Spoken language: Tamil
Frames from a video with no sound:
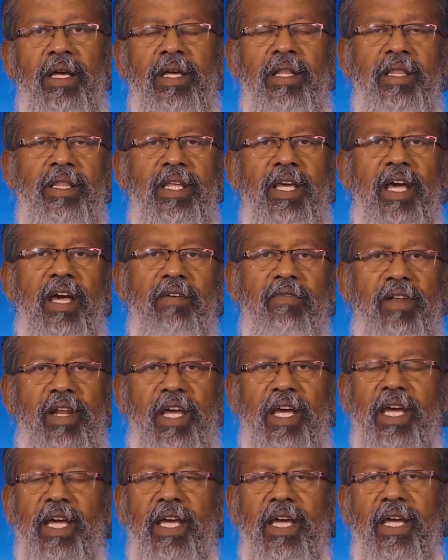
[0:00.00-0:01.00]

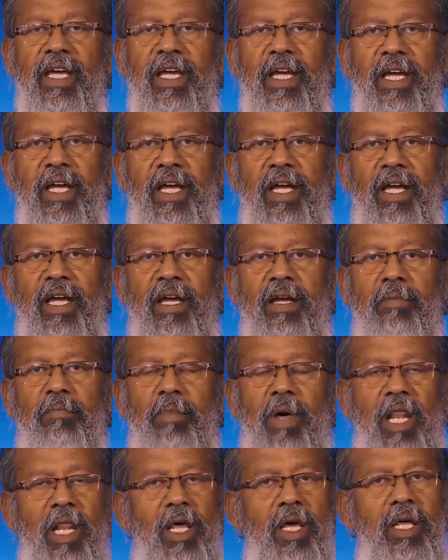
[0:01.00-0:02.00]
இந்தியாவிலே
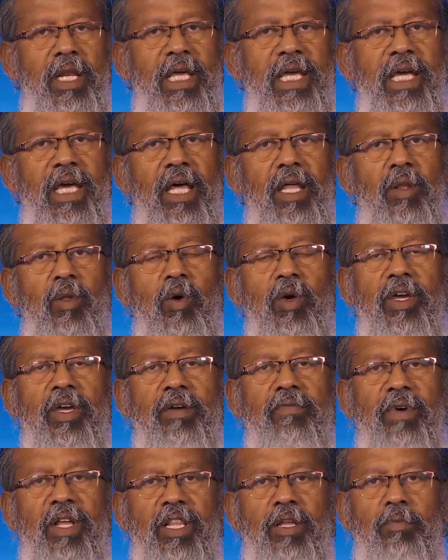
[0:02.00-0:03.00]
மலேரியா நோய்
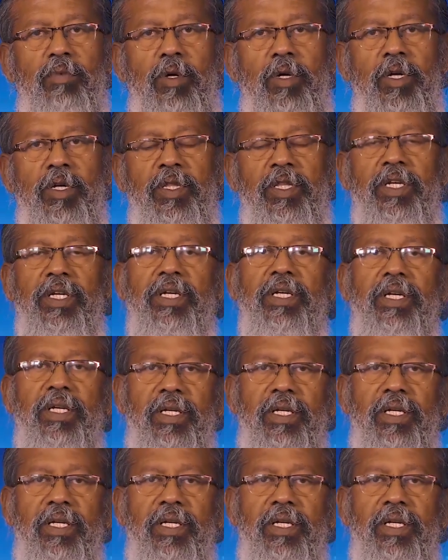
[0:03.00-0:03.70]
வந்த பொழுது